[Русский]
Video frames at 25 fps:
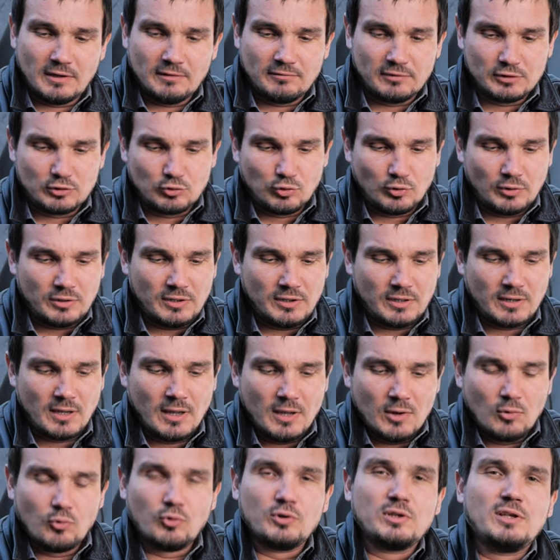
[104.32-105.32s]
И в итоге
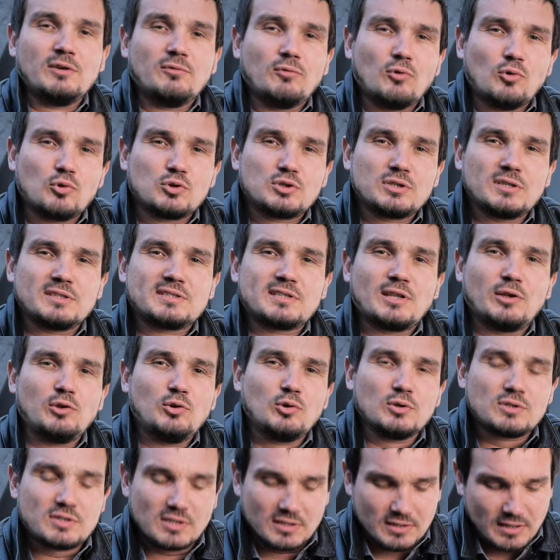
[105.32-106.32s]
у него уже
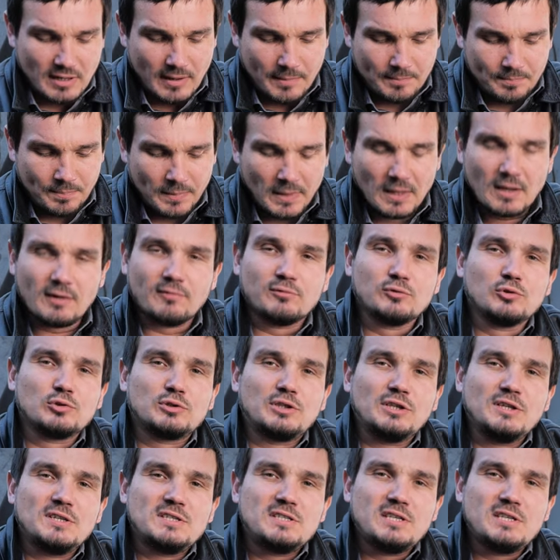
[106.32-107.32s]
остается там внутри